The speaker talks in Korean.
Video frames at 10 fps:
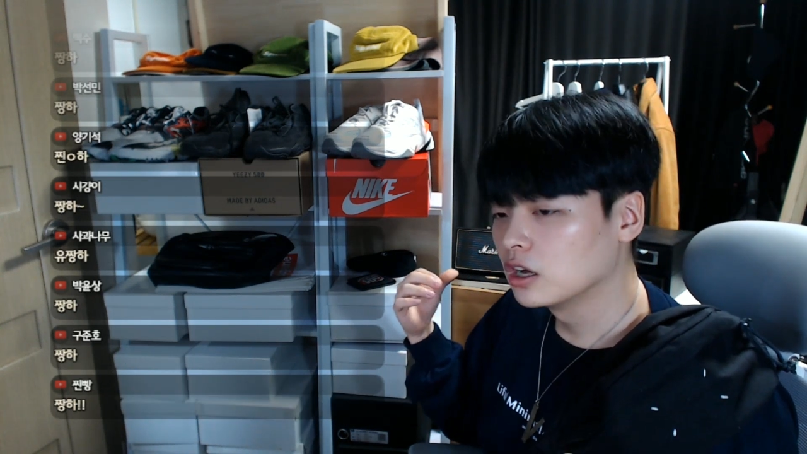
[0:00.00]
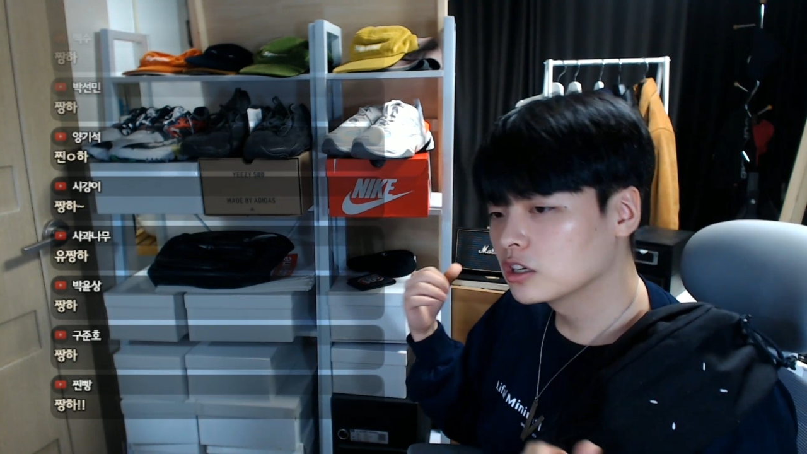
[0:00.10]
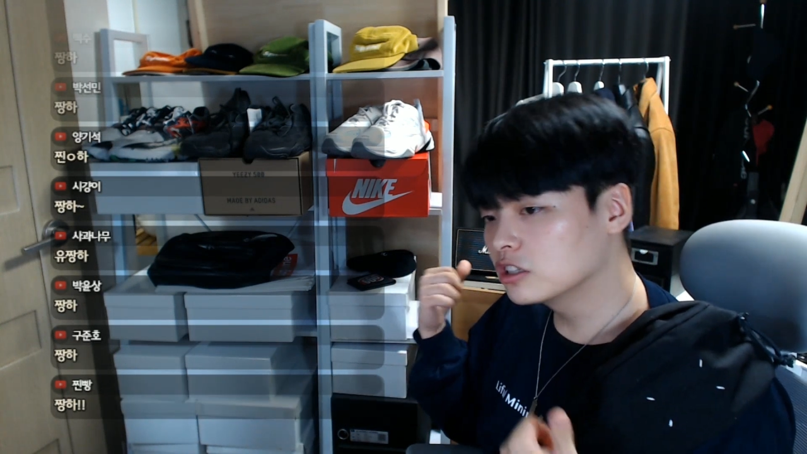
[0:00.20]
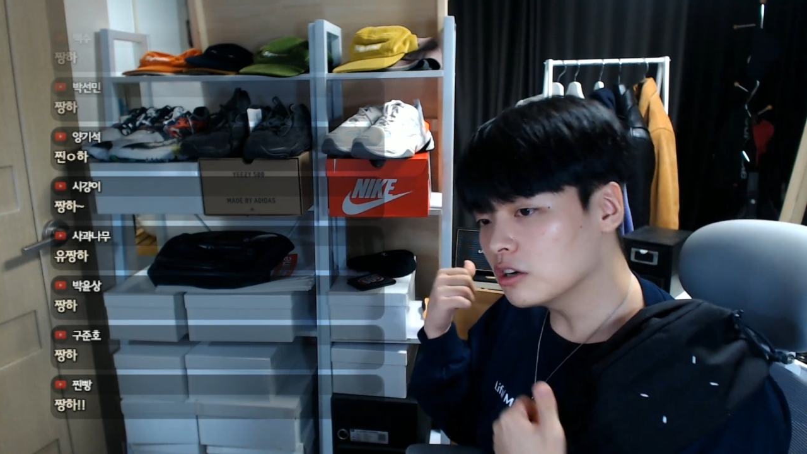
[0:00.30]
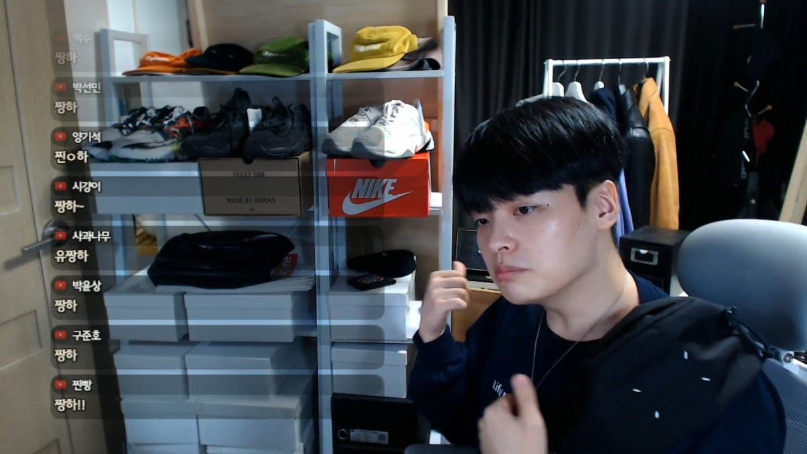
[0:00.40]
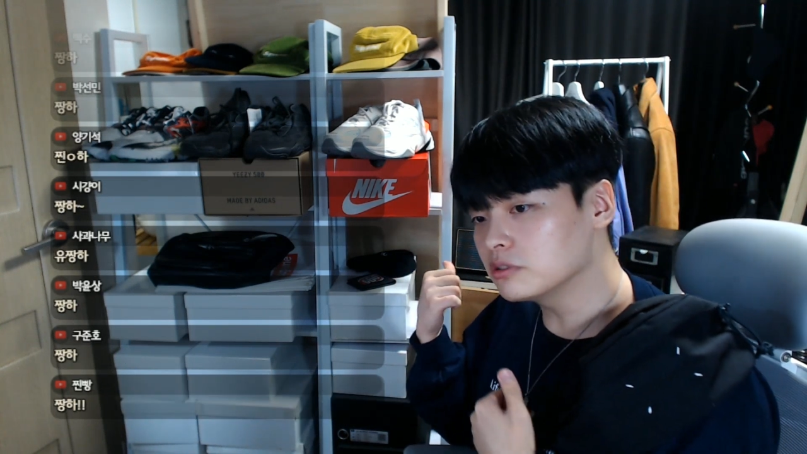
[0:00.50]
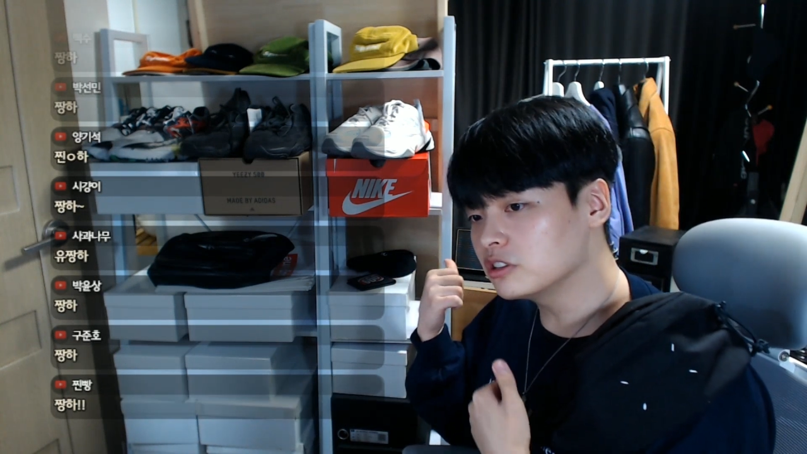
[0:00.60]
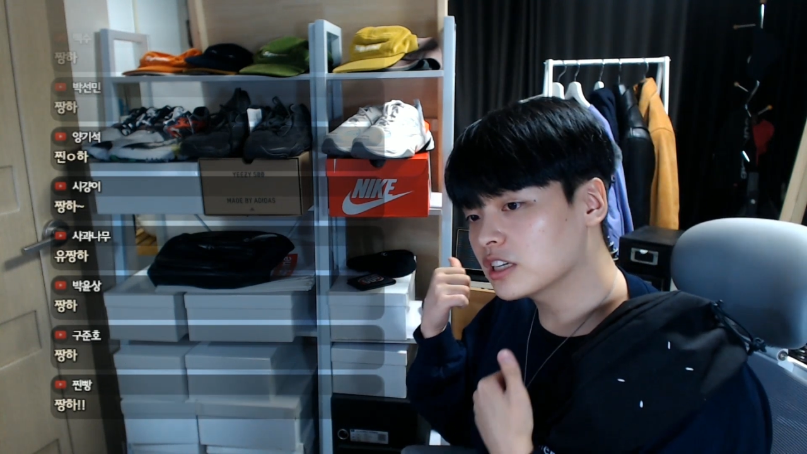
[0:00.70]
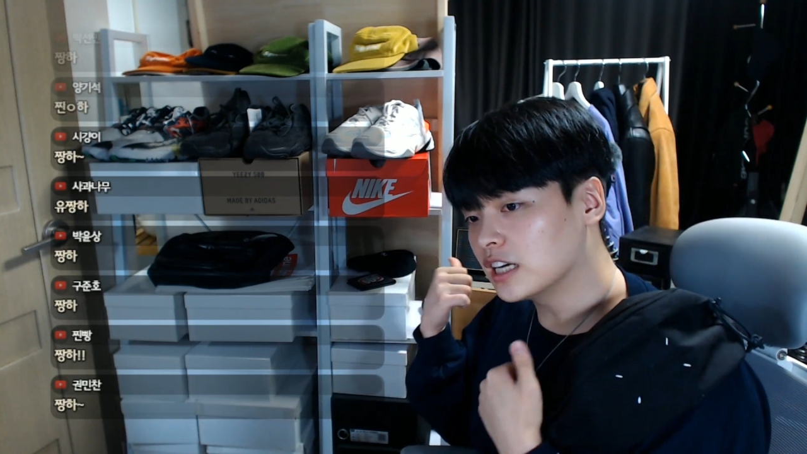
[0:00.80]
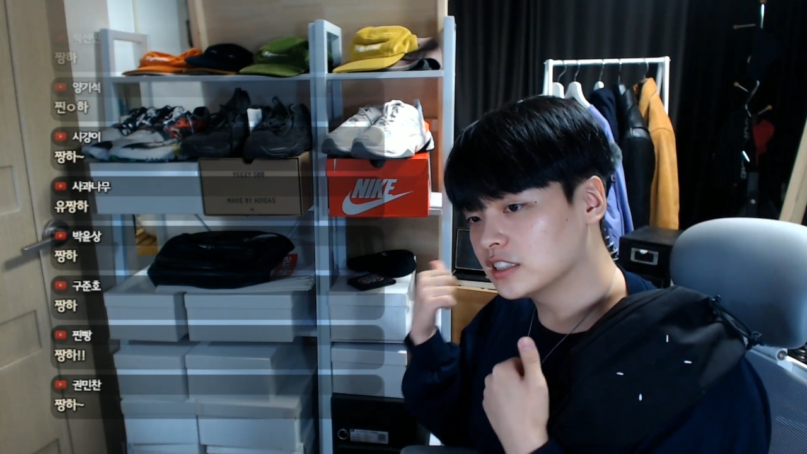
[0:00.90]
그런
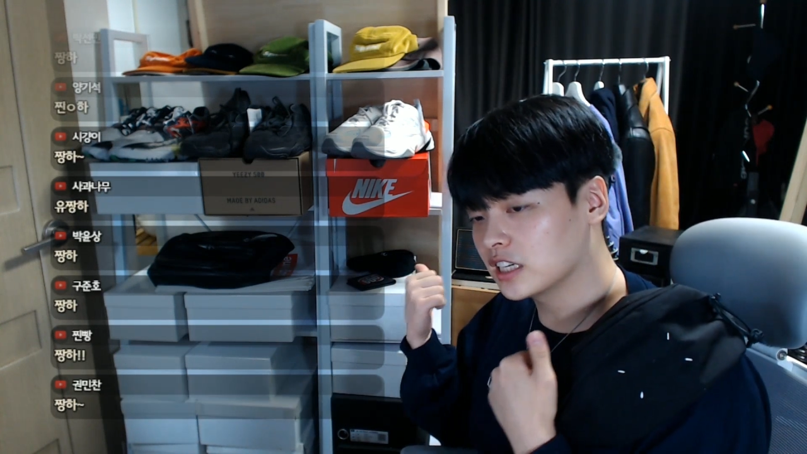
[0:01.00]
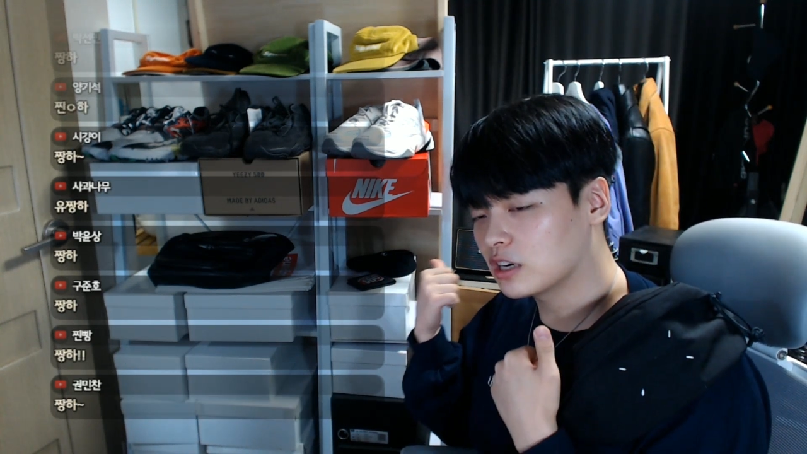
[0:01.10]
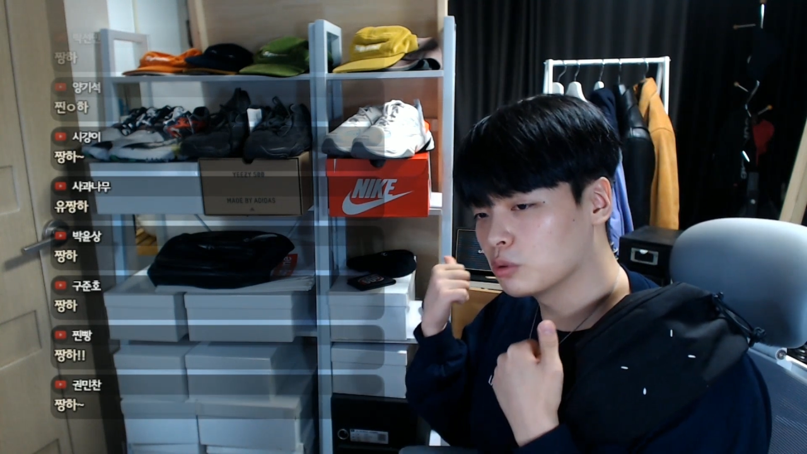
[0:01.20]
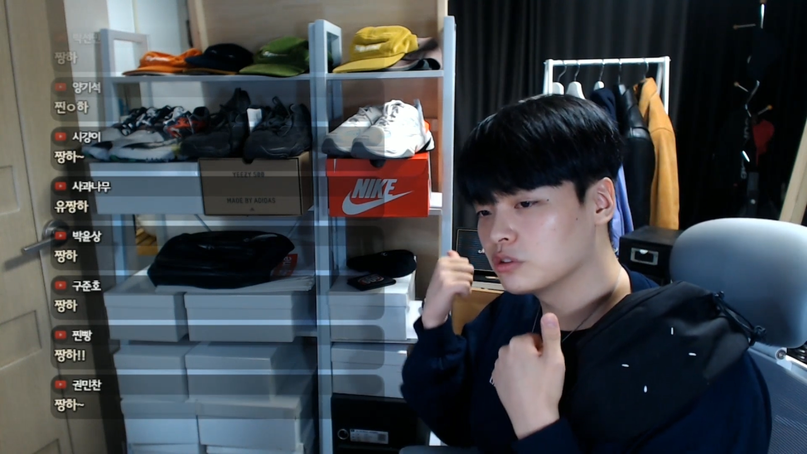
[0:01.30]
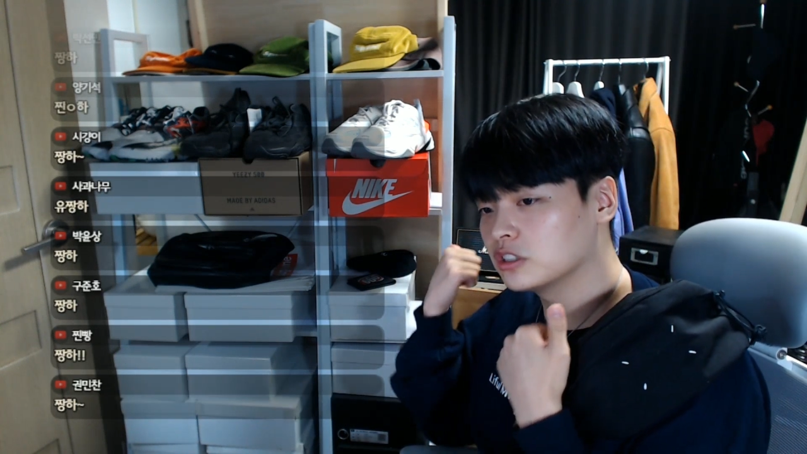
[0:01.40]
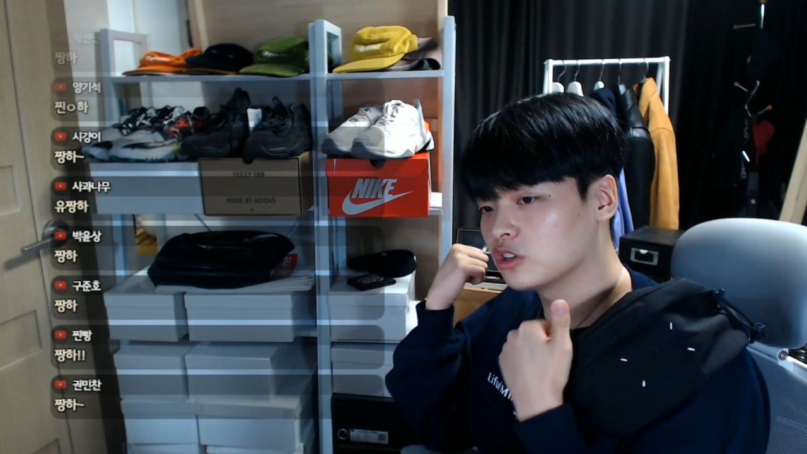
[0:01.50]
분들까지 제가 오늘